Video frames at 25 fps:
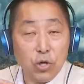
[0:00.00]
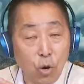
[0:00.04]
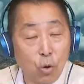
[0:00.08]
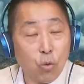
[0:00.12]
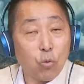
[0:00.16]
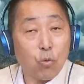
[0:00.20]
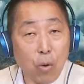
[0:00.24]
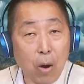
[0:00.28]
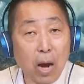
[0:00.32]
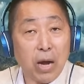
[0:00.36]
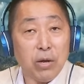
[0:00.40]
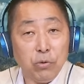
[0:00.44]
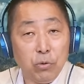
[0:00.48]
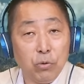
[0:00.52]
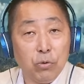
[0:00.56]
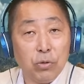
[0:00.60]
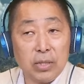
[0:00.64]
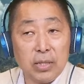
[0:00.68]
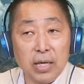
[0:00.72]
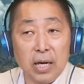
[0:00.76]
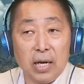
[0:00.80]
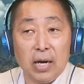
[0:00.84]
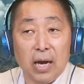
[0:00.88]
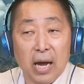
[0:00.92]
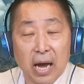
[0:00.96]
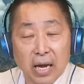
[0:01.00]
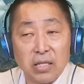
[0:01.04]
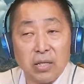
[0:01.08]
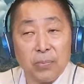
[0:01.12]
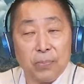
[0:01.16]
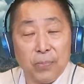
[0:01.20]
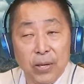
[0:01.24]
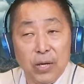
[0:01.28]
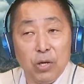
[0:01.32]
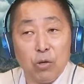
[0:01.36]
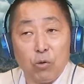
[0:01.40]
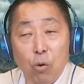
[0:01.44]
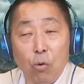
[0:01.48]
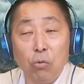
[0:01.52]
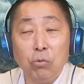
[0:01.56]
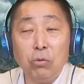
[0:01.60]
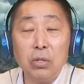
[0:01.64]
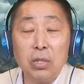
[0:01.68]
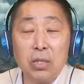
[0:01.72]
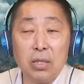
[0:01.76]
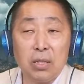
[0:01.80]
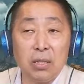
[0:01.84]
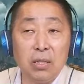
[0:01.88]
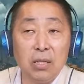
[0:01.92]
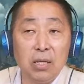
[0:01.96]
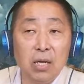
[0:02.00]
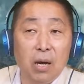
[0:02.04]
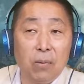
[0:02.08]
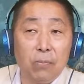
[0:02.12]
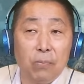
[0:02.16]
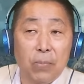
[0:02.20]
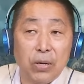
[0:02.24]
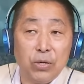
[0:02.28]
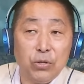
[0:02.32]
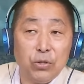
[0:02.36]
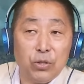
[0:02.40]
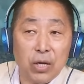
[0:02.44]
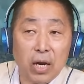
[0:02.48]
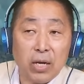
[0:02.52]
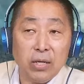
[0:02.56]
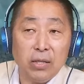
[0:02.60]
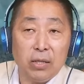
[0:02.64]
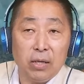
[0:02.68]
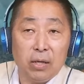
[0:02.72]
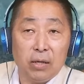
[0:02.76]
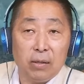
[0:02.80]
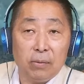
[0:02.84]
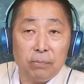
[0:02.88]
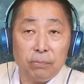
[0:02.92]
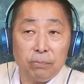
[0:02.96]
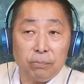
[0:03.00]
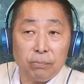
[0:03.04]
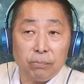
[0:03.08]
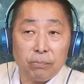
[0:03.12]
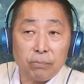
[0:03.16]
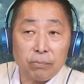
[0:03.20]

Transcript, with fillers: 有关于这个 SB 公司呢本身的